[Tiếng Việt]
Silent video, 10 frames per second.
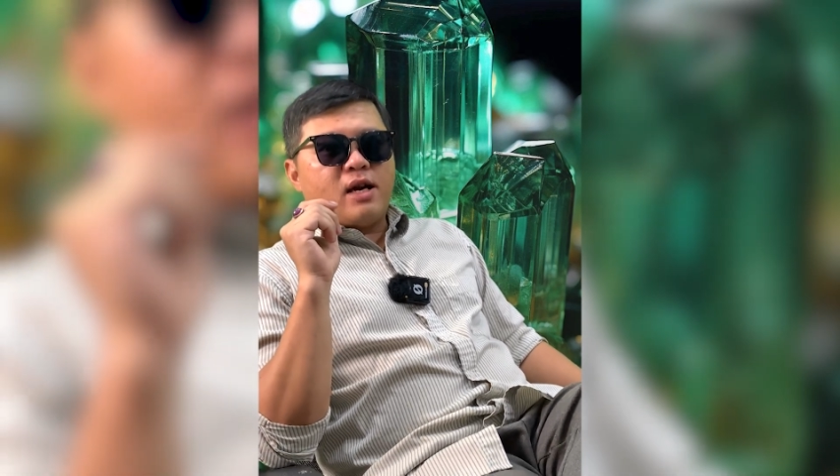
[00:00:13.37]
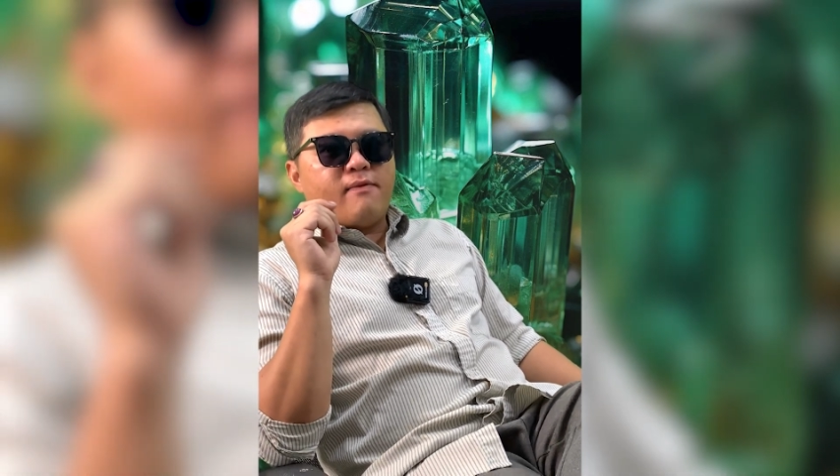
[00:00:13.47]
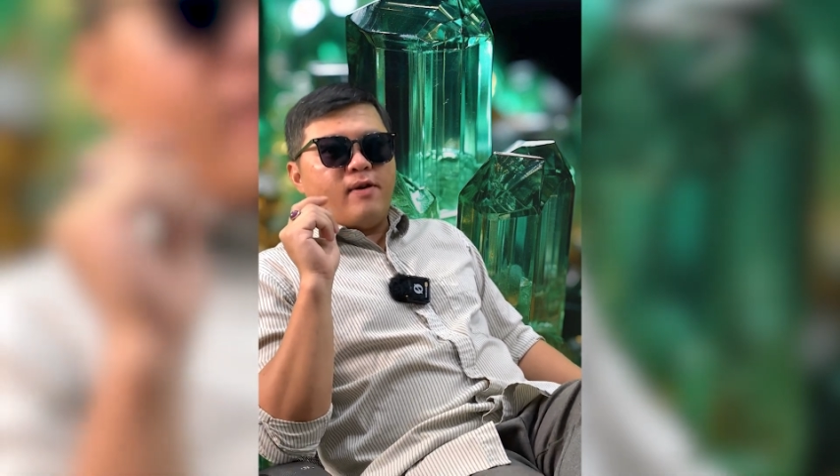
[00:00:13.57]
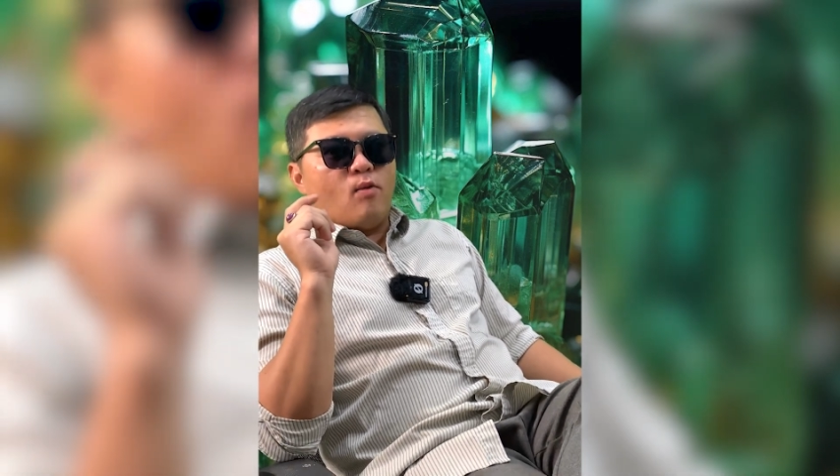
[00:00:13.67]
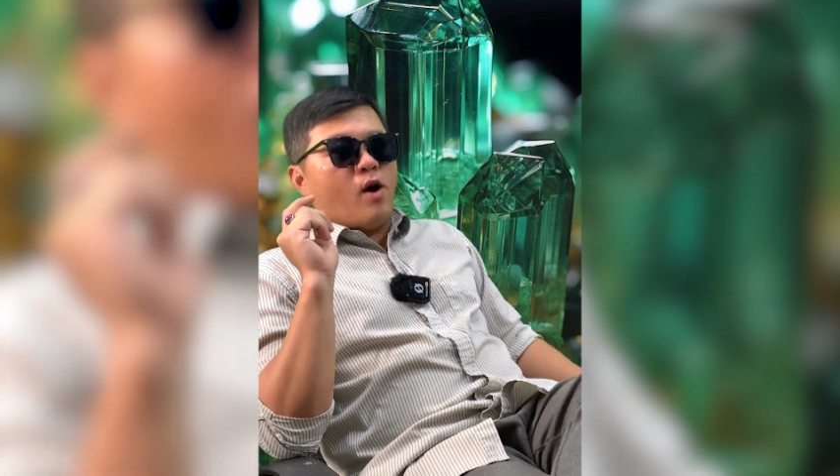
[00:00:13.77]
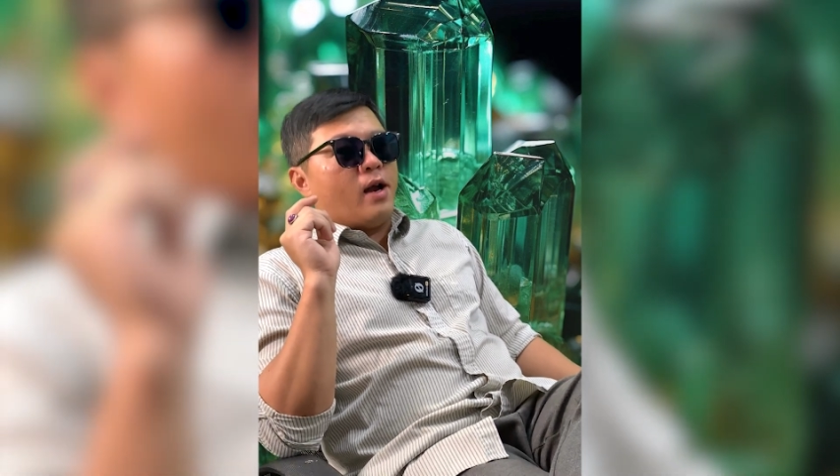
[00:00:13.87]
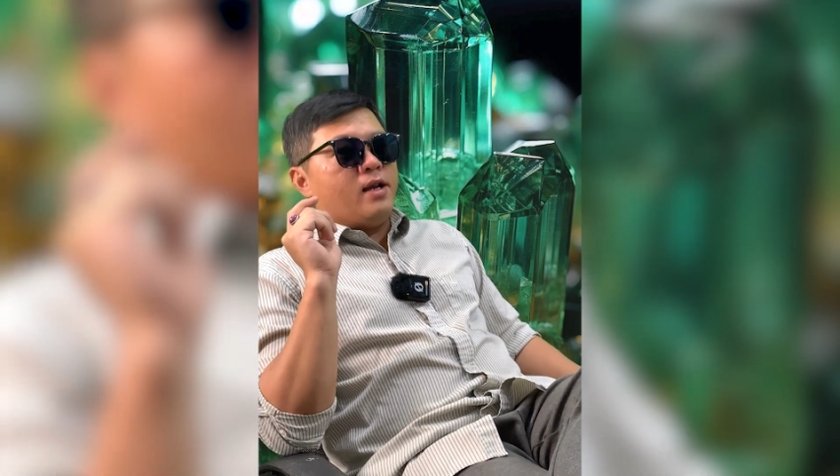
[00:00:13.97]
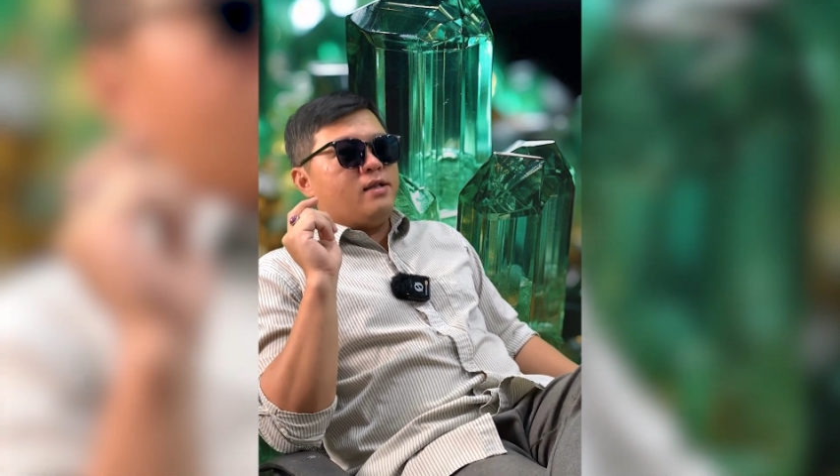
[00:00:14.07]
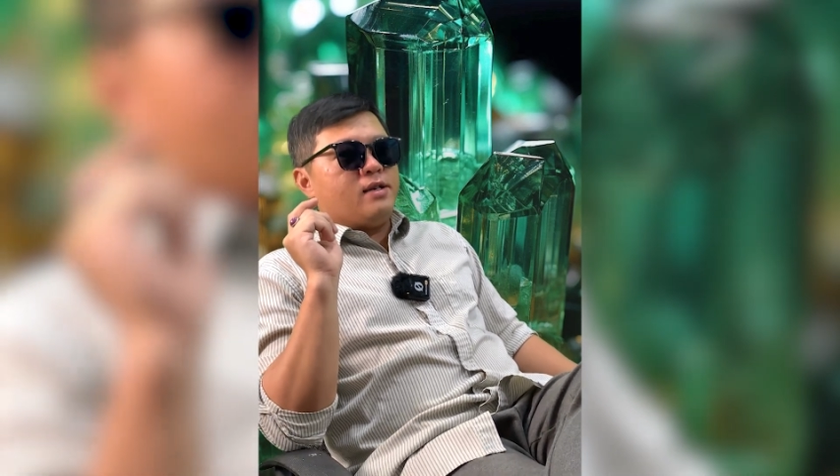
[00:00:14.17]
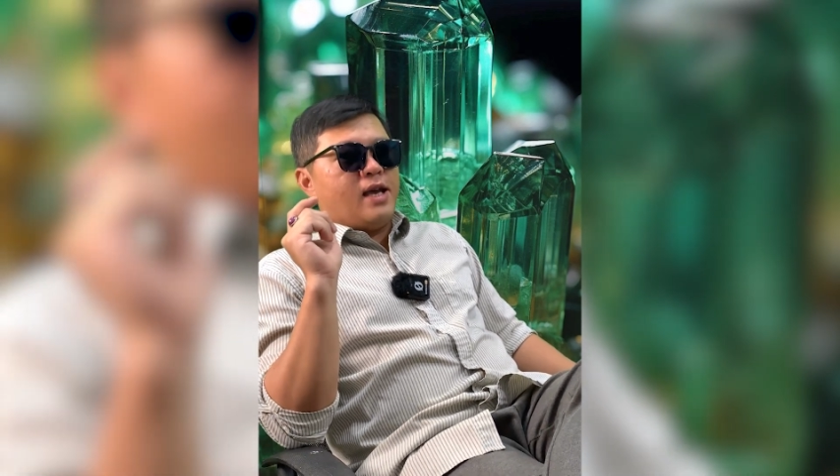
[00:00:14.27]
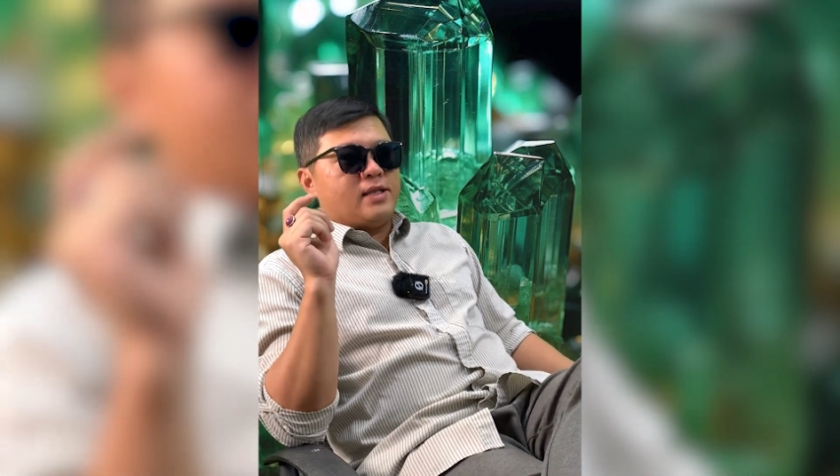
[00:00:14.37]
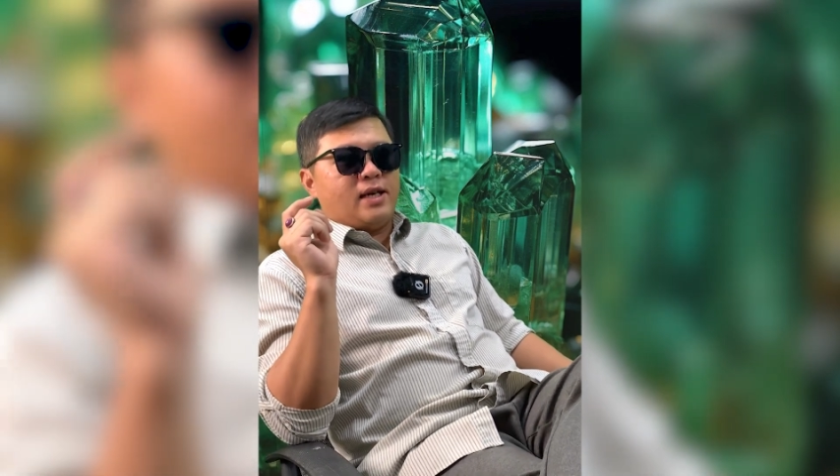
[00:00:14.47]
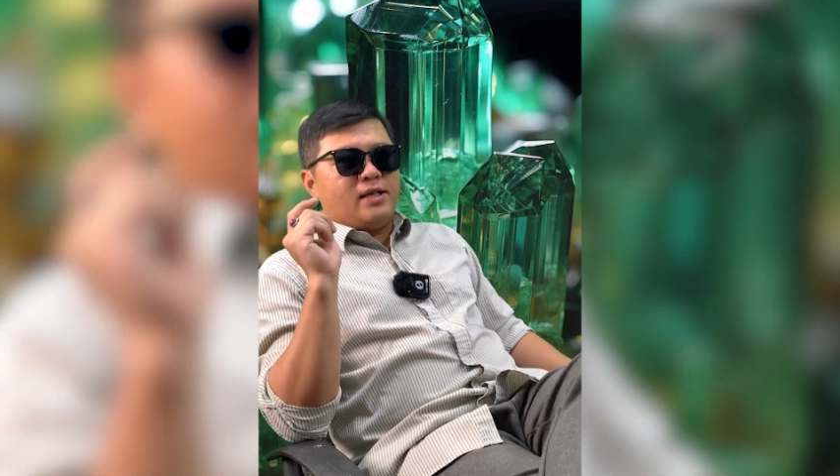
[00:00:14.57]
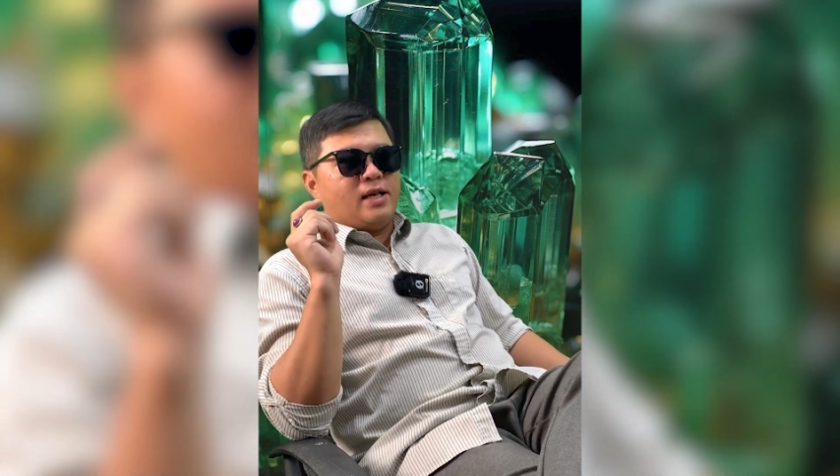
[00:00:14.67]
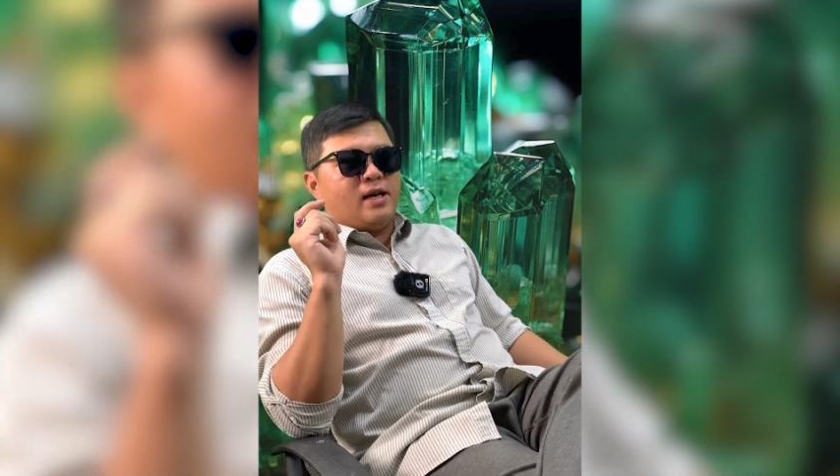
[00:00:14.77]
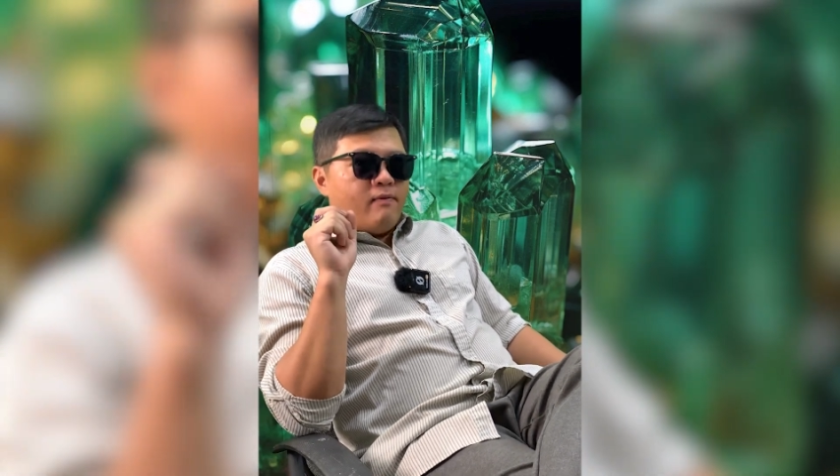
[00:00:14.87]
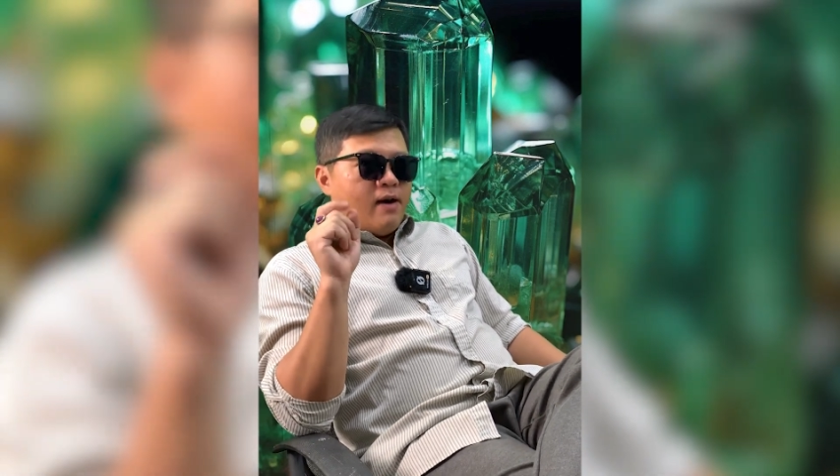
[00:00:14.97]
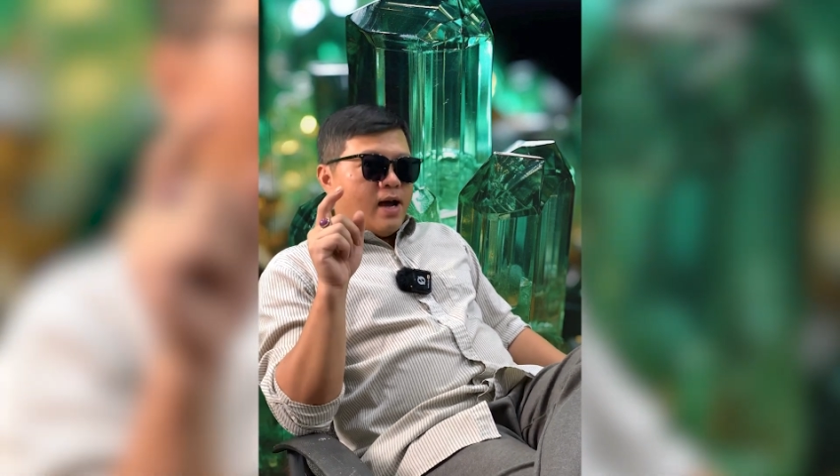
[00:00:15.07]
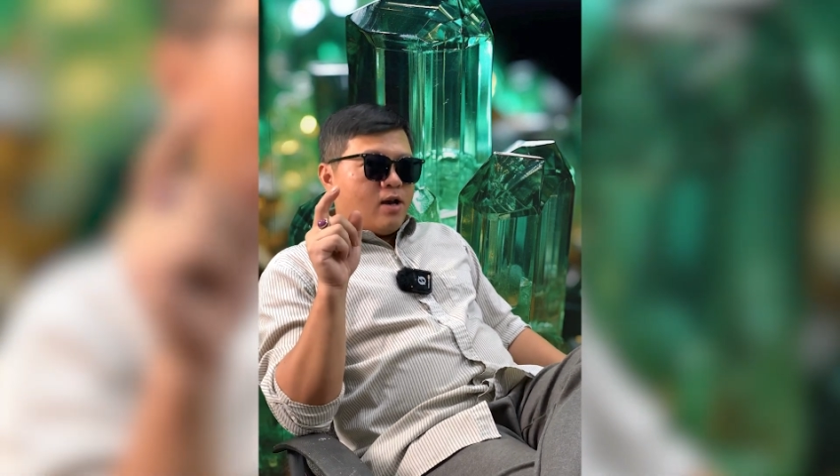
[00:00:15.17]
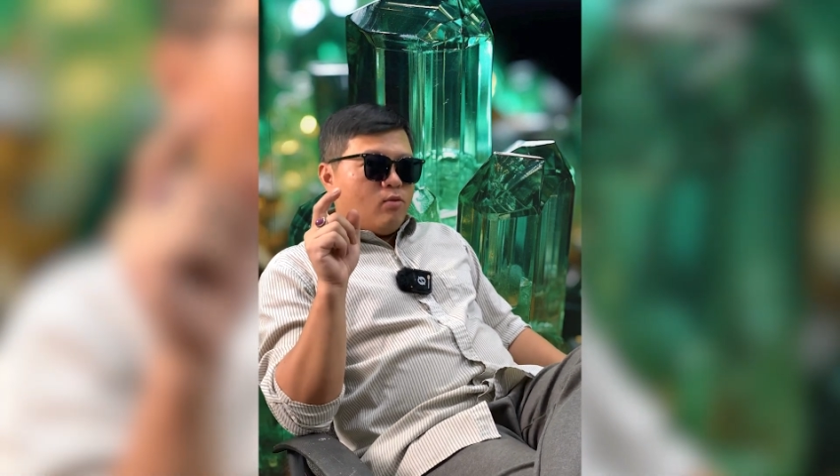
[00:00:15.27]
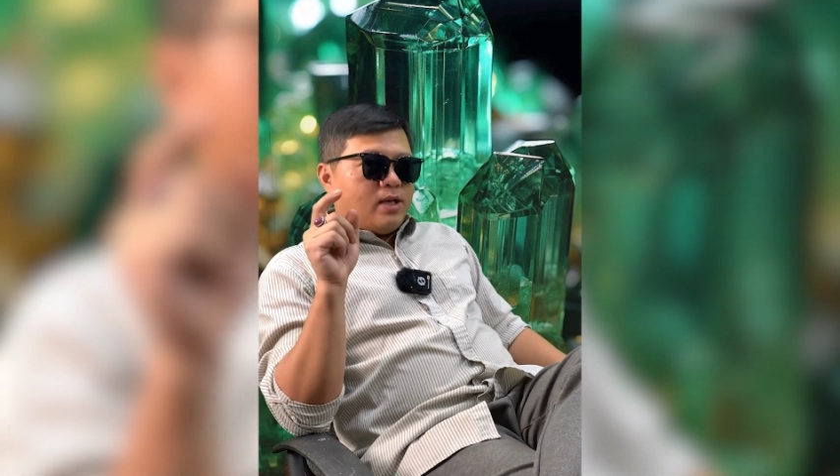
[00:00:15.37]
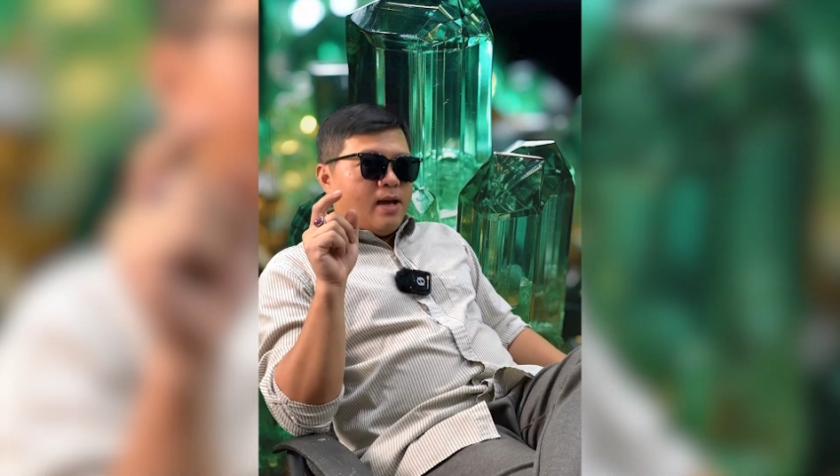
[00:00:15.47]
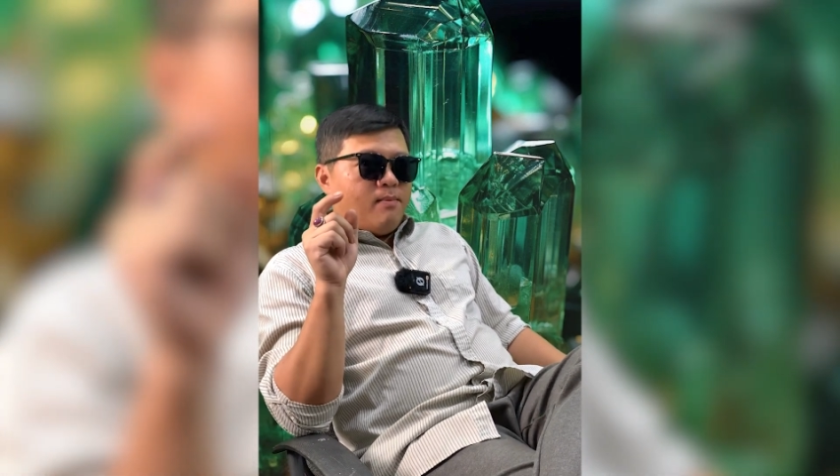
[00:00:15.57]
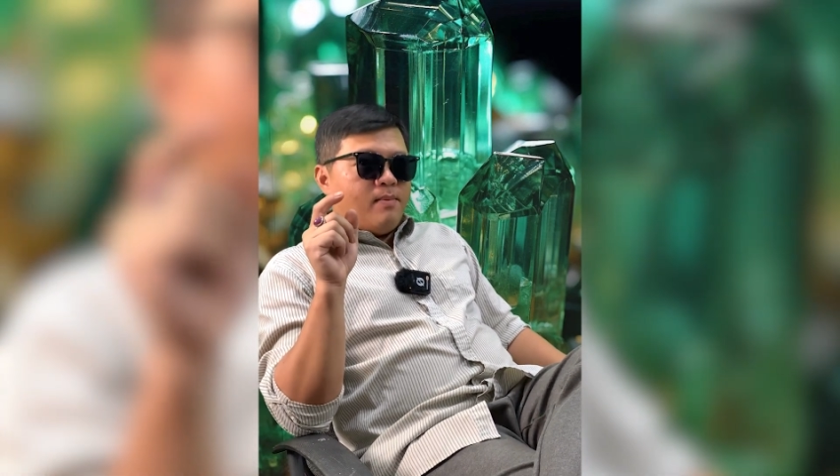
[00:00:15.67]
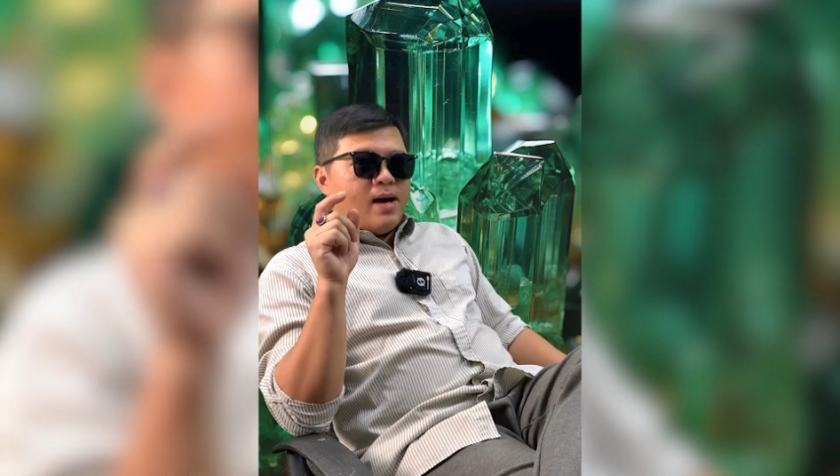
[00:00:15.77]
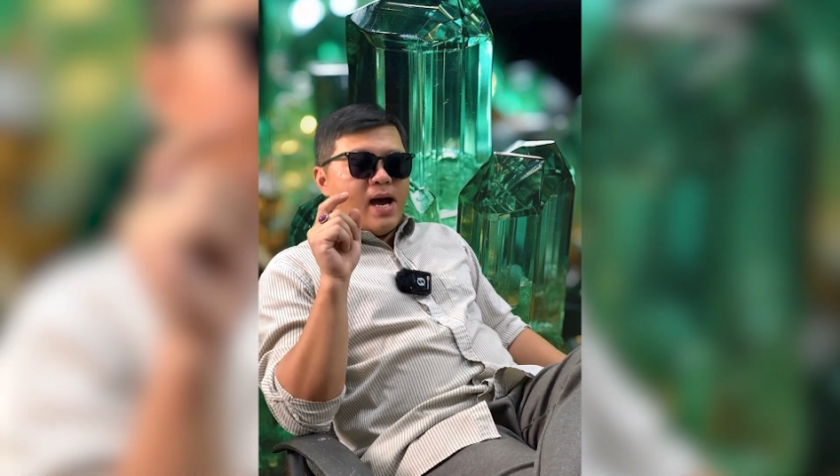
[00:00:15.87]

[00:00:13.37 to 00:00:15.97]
các phần quà đến từ nhà tài trợ và hãy cùng xem